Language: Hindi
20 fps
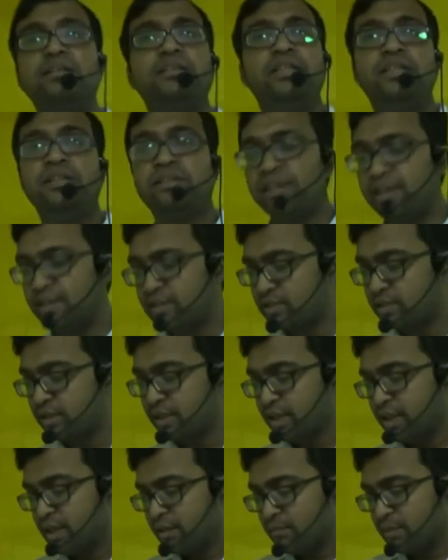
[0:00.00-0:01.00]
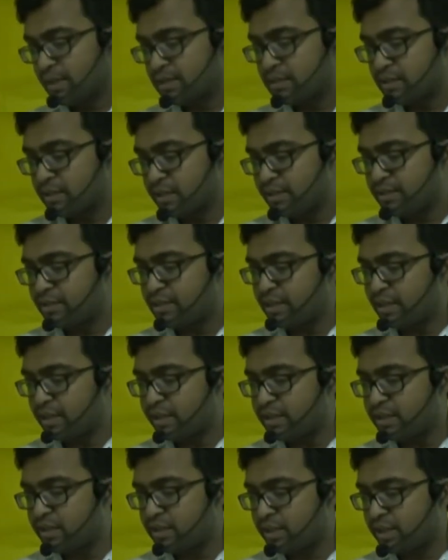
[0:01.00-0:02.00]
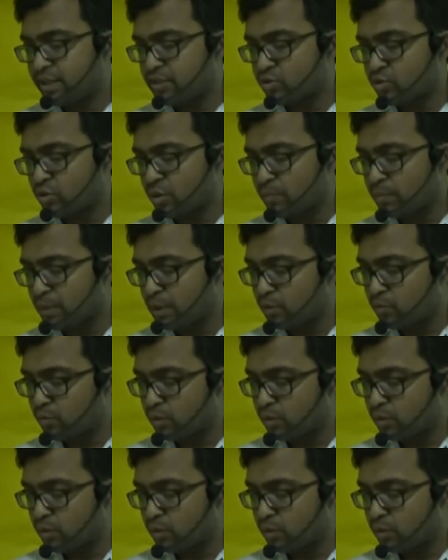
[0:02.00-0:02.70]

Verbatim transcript: इंटरेस्ट बस इसी इंटरेस्ट को अपने लोग